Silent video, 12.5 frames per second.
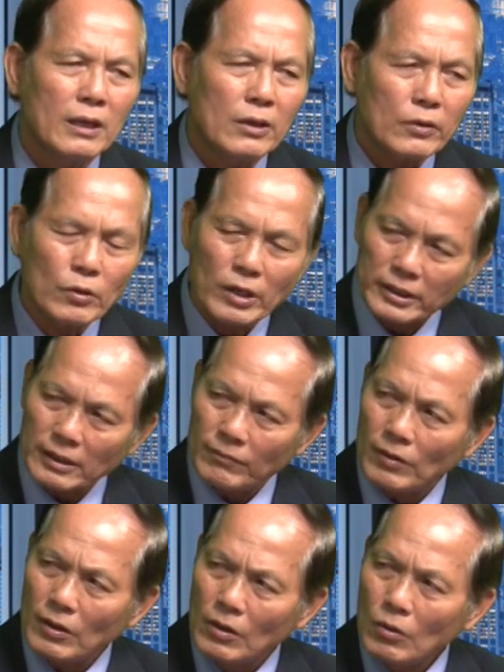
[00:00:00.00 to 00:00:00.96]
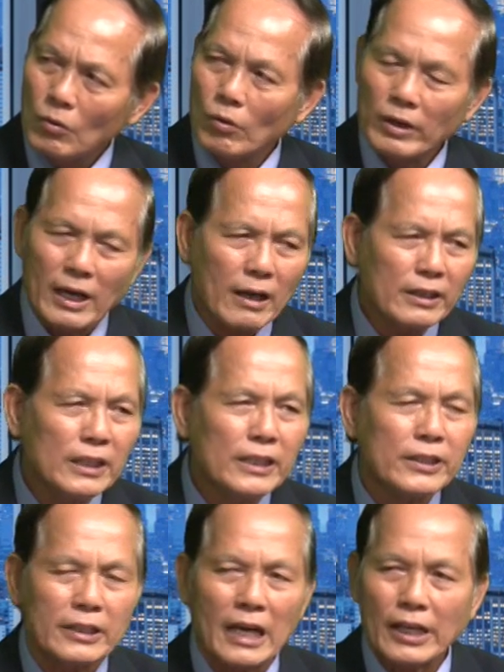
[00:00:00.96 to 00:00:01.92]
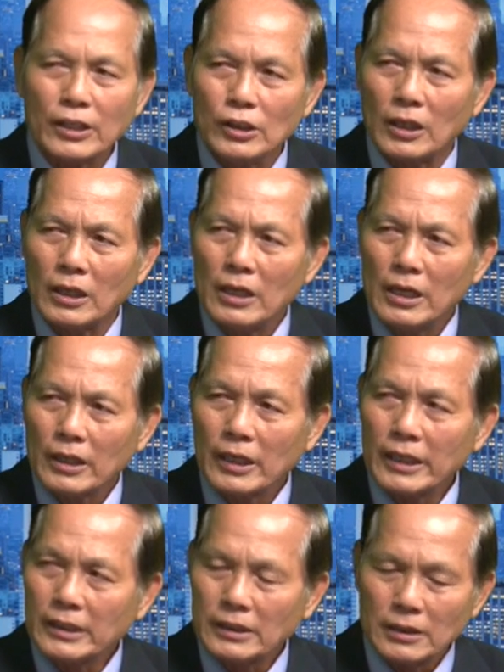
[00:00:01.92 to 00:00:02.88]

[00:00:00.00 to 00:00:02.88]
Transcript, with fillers: Donald Trump cũng đã nhìn ra được cái